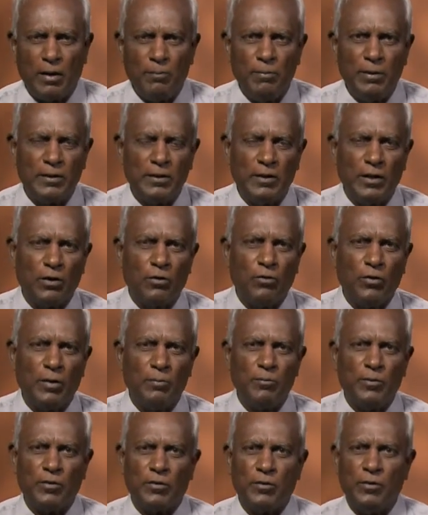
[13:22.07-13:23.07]
ஆபேத் மெஹோ
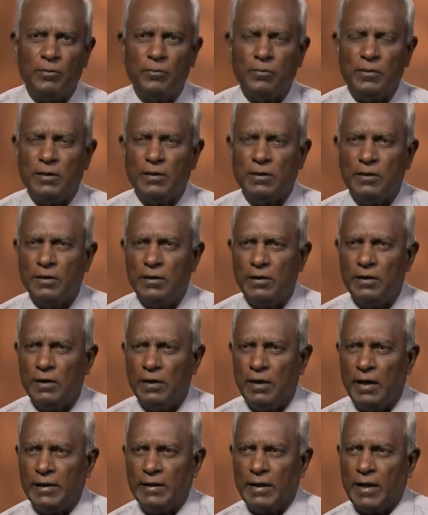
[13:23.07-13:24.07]
என்பவர்களும்
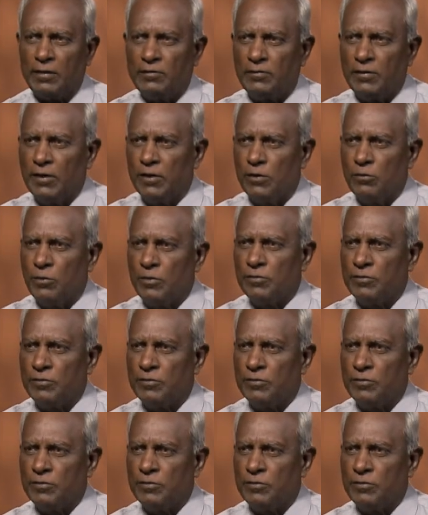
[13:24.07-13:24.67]
அந்த அரசனுக்கு ஒரு